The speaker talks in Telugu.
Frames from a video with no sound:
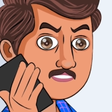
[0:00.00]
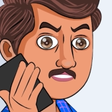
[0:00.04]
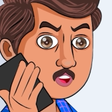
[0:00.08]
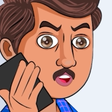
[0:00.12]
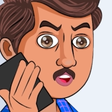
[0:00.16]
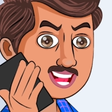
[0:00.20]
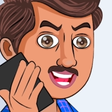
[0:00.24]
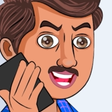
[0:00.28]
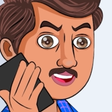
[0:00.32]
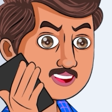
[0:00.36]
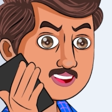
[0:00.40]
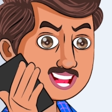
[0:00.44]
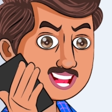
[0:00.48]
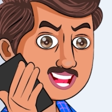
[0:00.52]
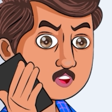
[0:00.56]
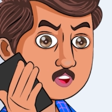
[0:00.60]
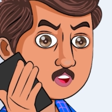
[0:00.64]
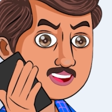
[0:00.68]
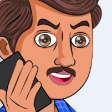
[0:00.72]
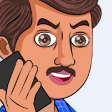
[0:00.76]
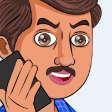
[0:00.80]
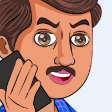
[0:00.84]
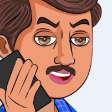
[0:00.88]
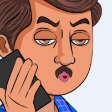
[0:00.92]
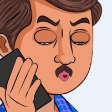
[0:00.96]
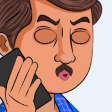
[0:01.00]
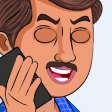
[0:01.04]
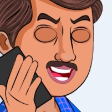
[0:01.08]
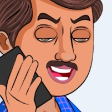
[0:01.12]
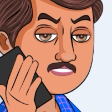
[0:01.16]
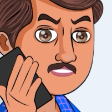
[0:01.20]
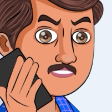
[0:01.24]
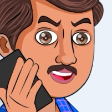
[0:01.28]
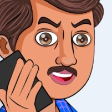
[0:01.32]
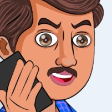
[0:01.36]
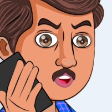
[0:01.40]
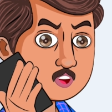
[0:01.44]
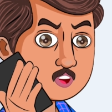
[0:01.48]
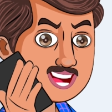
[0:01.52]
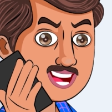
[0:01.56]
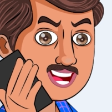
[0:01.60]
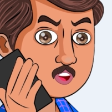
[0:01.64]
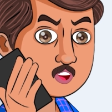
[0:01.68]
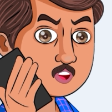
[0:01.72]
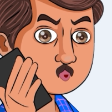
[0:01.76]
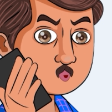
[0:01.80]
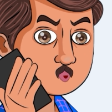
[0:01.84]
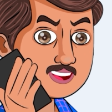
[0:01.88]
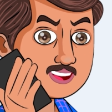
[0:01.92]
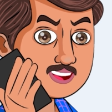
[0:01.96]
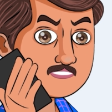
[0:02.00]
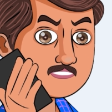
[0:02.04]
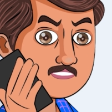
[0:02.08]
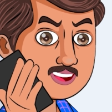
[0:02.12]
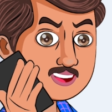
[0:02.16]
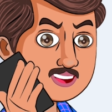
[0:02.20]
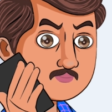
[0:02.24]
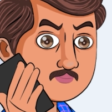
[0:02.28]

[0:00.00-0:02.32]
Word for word: పక్కింటి సుశీల ఆంటీ నీ గురించి మొత్తం